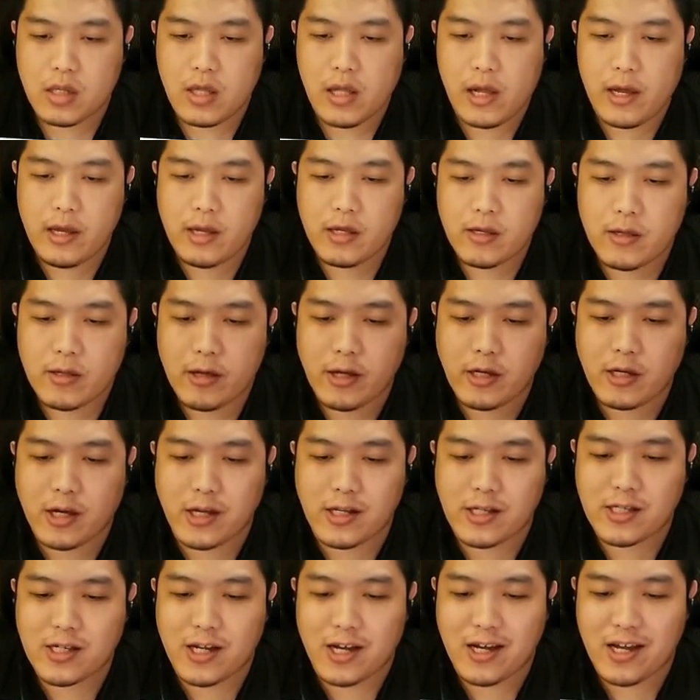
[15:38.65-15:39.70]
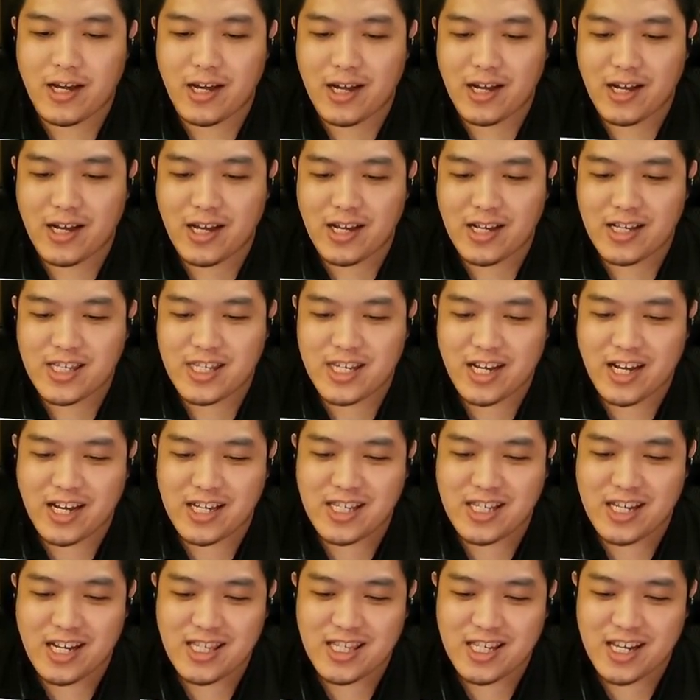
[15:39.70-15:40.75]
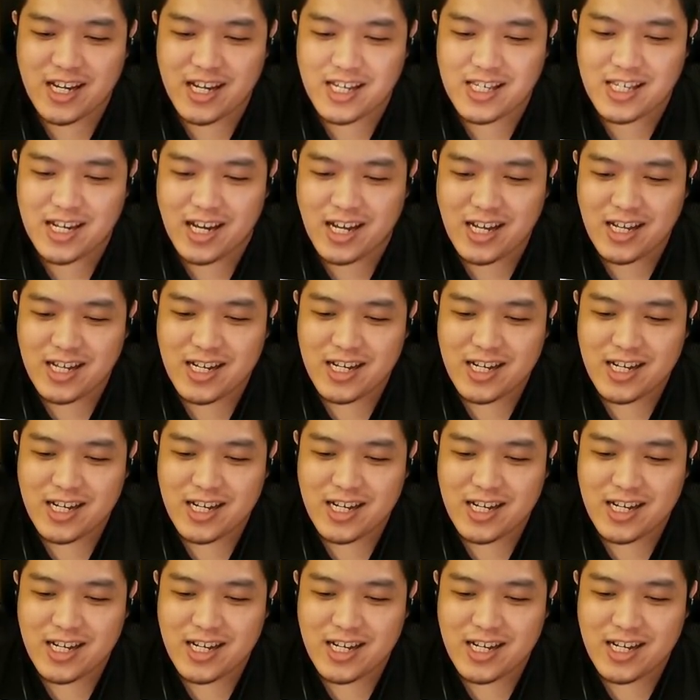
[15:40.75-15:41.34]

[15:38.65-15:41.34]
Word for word: 哎哎，干干干干干，直接干死他！直接干死他！